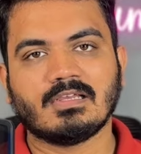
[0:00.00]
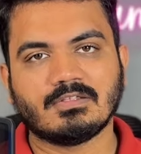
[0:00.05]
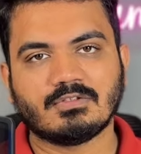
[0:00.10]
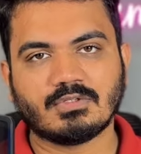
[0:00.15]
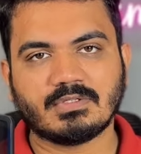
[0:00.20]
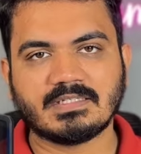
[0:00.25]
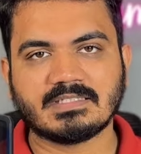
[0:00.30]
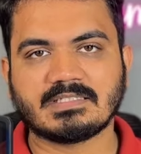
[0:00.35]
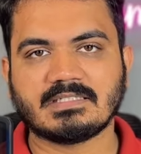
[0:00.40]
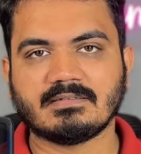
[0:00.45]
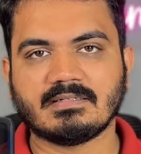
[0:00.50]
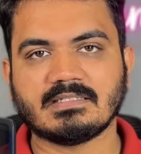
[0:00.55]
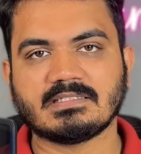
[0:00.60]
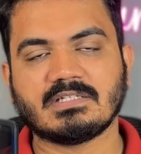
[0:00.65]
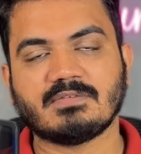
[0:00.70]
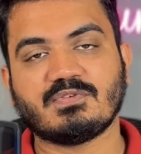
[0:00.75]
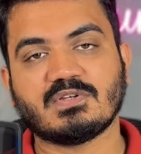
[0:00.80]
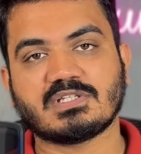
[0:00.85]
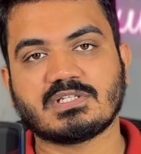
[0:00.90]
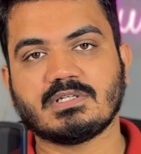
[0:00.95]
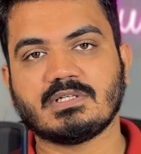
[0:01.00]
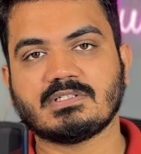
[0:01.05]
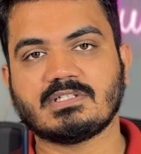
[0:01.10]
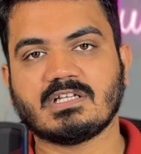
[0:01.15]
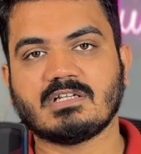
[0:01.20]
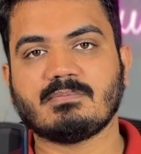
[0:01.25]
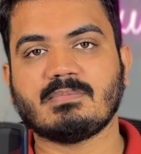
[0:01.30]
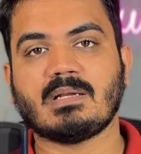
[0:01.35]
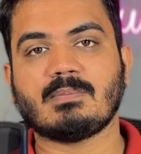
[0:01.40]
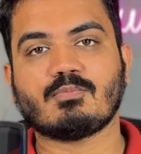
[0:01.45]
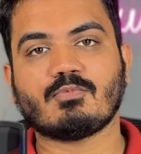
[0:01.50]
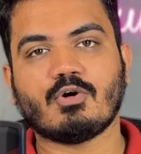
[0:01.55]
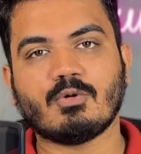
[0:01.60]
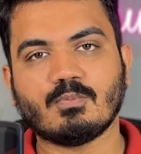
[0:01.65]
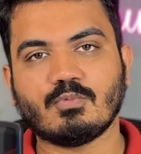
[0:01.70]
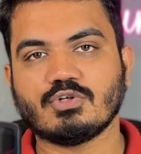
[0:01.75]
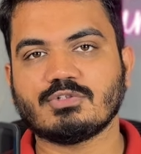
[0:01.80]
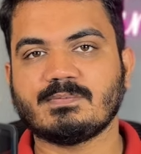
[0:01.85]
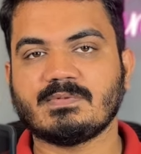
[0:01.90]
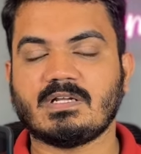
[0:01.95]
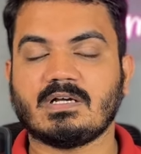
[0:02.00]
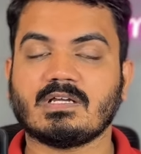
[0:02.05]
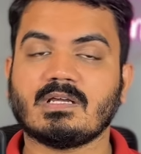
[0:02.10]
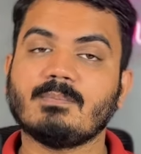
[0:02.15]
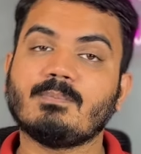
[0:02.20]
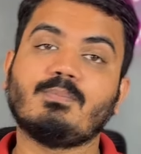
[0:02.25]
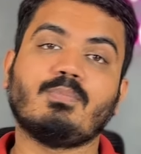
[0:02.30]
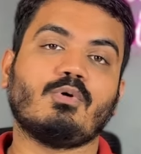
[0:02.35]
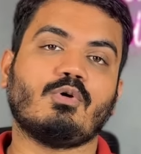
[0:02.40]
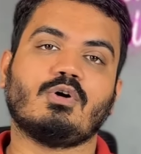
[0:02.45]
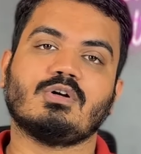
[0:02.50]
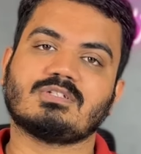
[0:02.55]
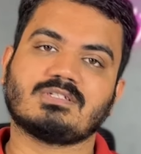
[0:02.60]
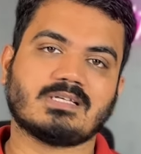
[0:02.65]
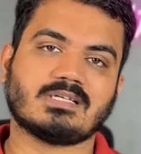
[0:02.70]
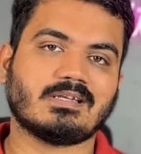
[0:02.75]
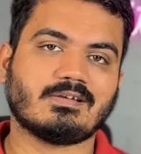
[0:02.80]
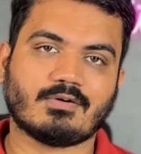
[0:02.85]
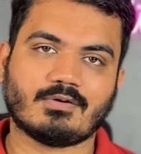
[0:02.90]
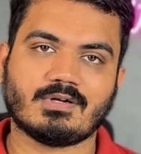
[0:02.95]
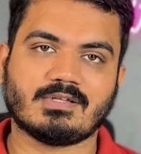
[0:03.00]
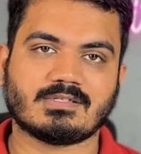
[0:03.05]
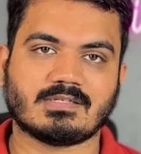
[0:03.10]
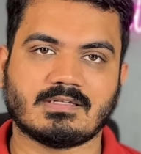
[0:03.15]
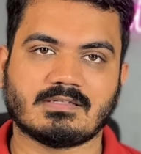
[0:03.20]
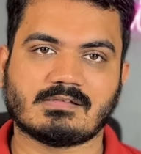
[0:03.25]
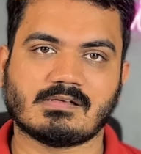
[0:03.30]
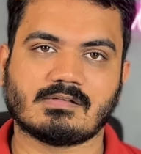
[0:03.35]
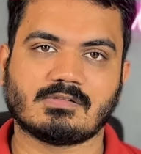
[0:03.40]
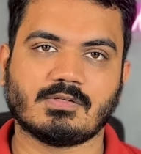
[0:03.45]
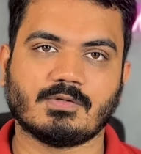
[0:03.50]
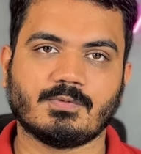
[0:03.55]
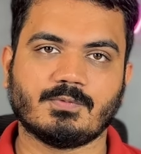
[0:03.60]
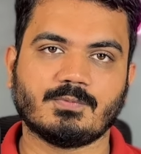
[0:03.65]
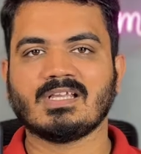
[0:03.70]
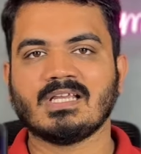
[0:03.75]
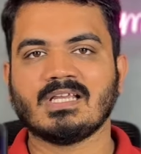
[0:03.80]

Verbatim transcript: तो इसकी वजह से फेस्टिवल सीजन में आप कॉम्बोज बना के बहुत सारे ऑर्डर्स ले सकते हो